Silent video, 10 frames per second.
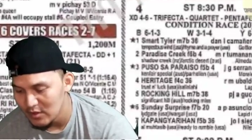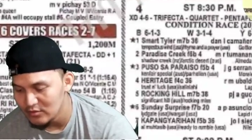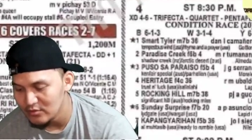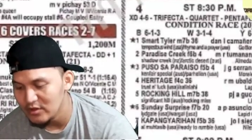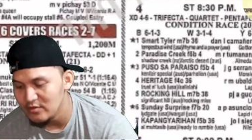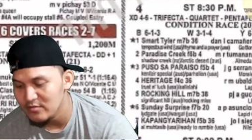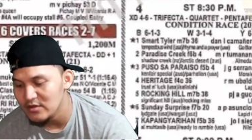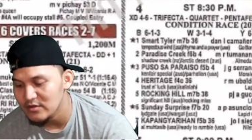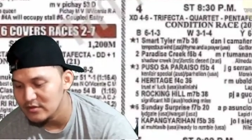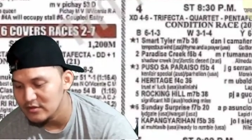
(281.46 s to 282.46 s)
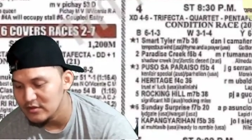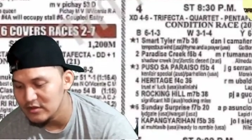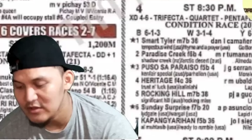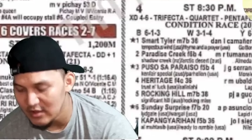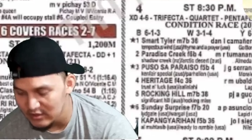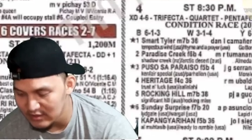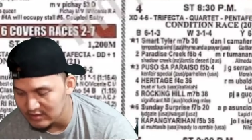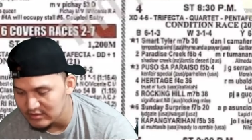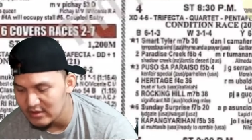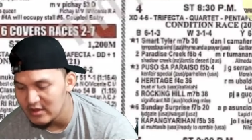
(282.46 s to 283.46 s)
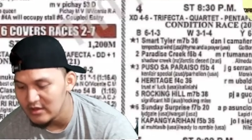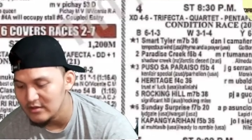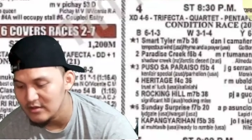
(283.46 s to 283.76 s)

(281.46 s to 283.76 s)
Ito na naman. Kita-kita na sila.